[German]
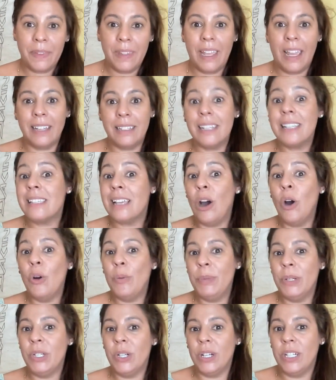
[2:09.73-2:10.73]
hat das
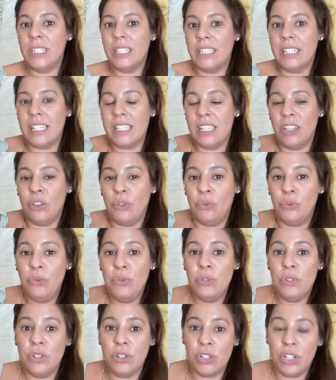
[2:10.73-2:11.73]
auch bedeutet, dass ich
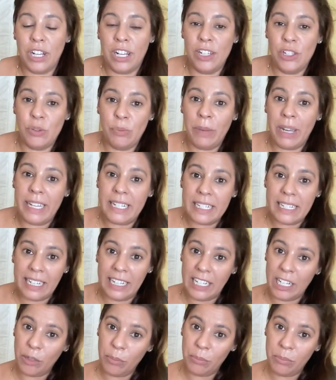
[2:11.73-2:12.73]
physisch, also mein
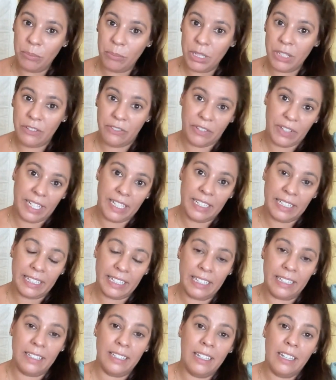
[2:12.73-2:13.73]
Training mit
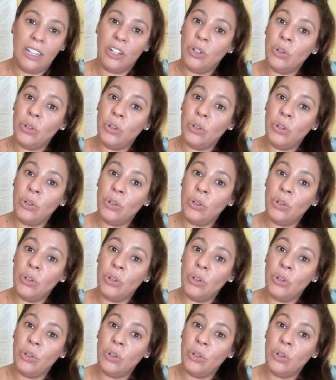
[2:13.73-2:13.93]
Frederik